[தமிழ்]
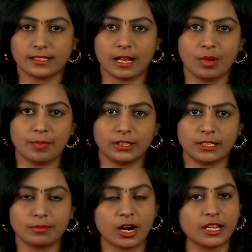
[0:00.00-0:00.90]

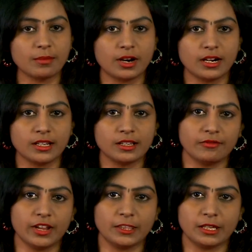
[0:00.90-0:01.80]
சமீபத்தில் மாயமான
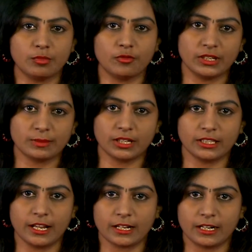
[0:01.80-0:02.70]
வேந்தர் மூவிஸ்
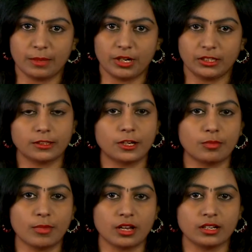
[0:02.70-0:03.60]
மதனை கண்டுபிடித்து
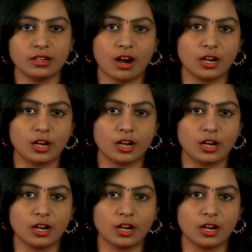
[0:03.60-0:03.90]
தருமாறு